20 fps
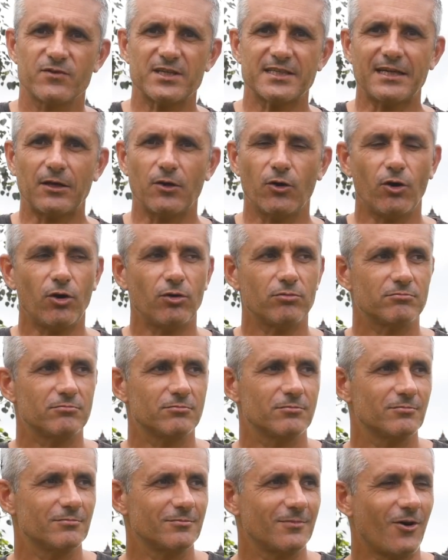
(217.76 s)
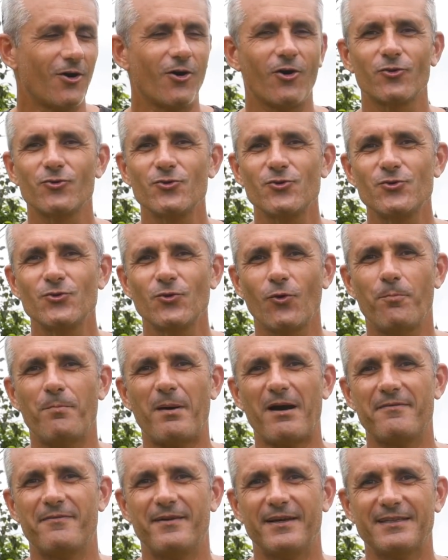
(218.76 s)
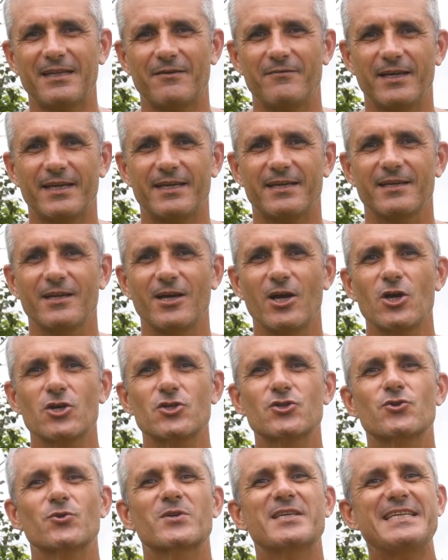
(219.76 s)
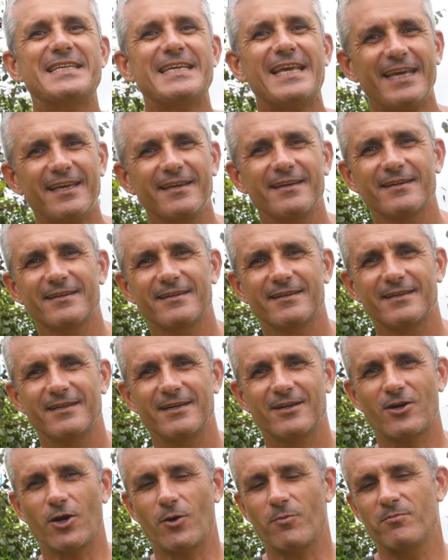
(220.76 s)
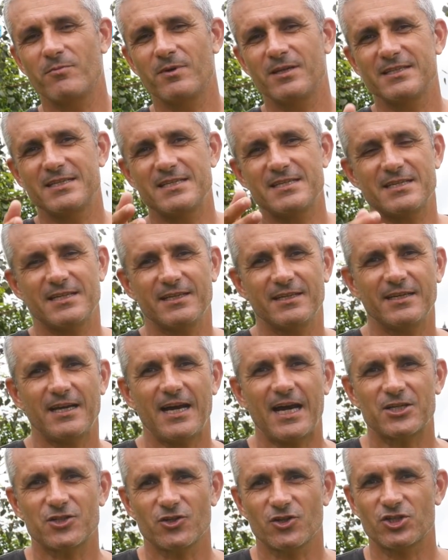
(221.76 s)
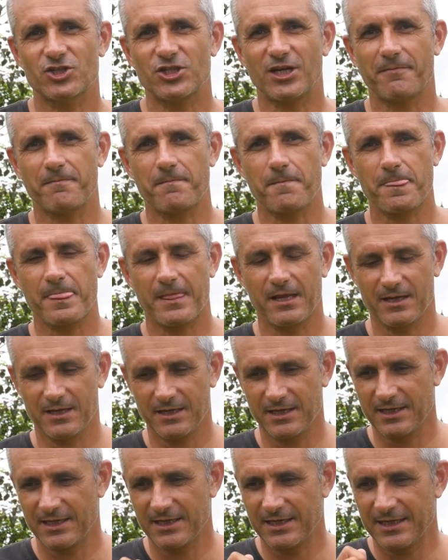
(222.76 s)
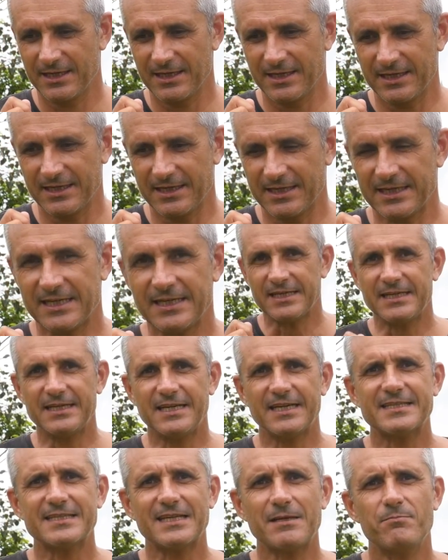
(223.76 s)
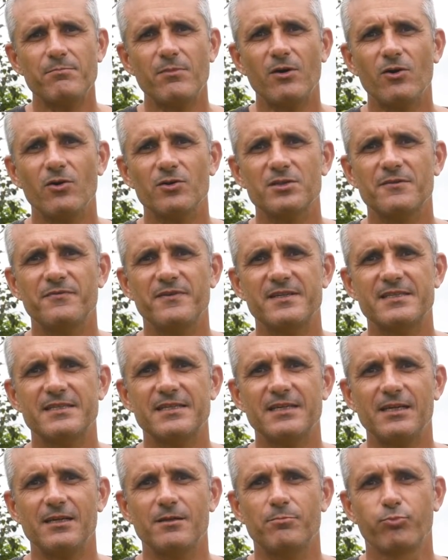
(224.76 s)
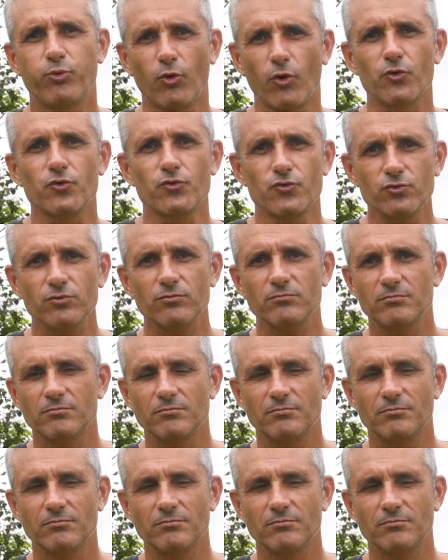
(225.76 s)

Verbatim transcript: Vous êtes alors en union parfaite avec ce qui est, comme disait Ajahn Chah. Il est extrêmement difficile pour nous,